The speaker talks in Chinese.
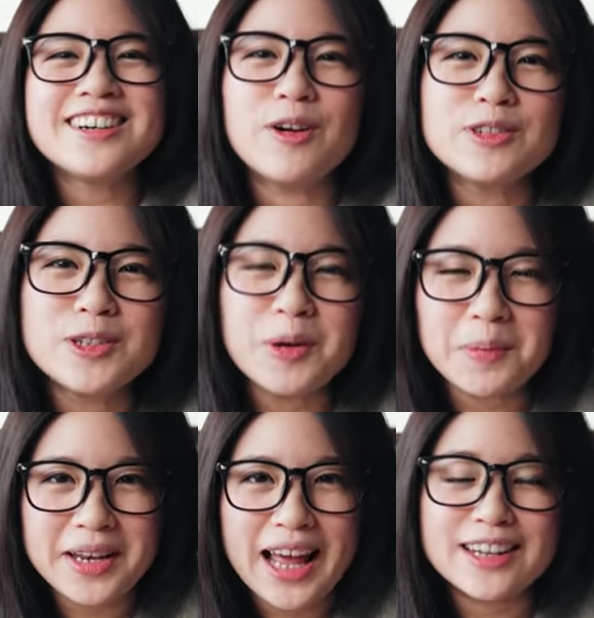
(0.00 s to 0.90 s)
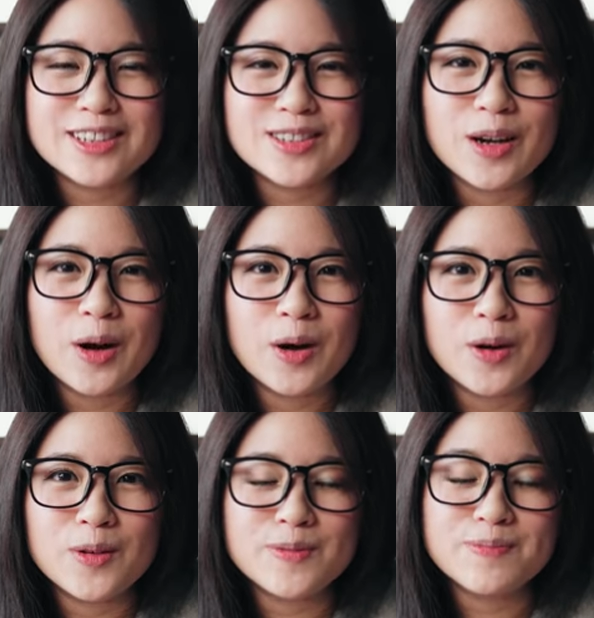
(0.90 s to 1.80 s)
然后我记得我们来的时
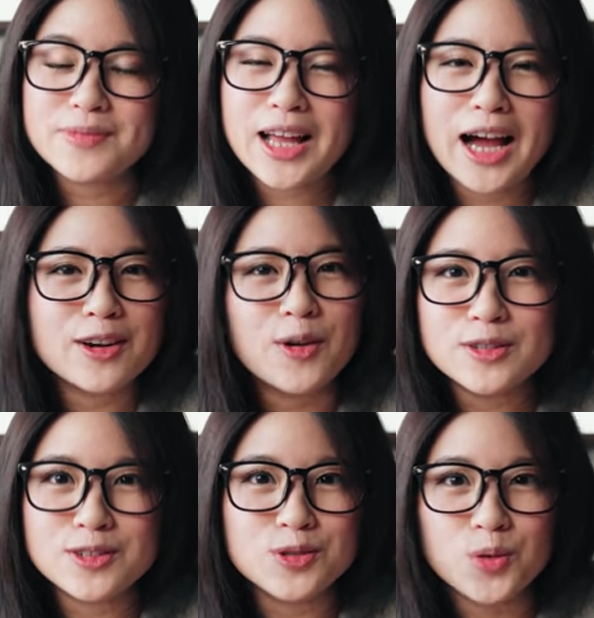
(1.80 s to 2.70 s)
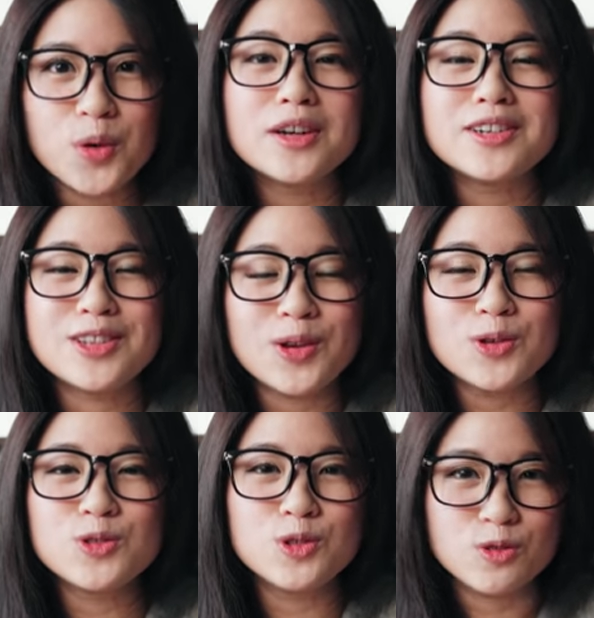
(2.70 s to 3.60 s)
候，他公司所有的人
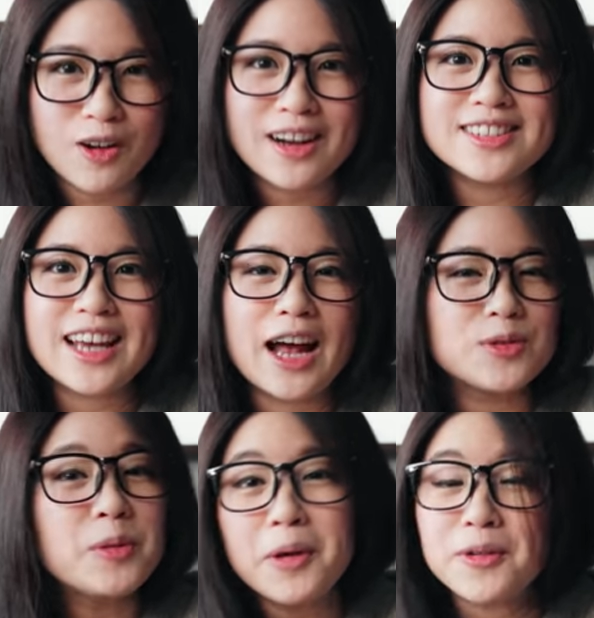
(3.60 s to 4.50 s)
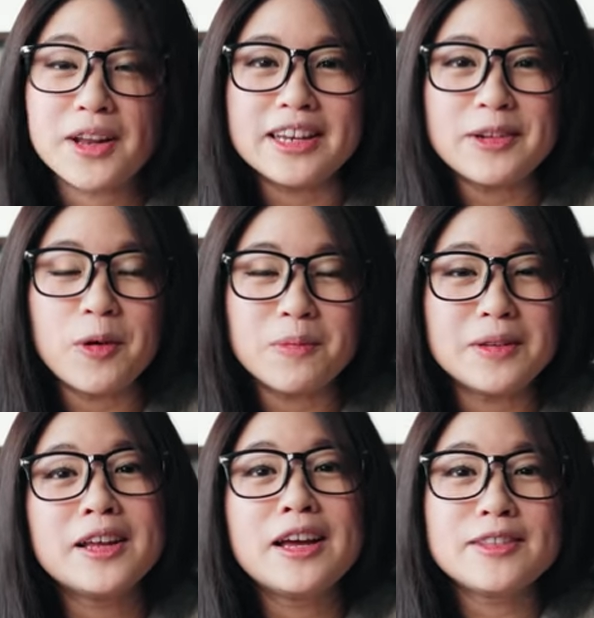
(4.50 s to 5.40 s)
都去放假，所以没有人理我们。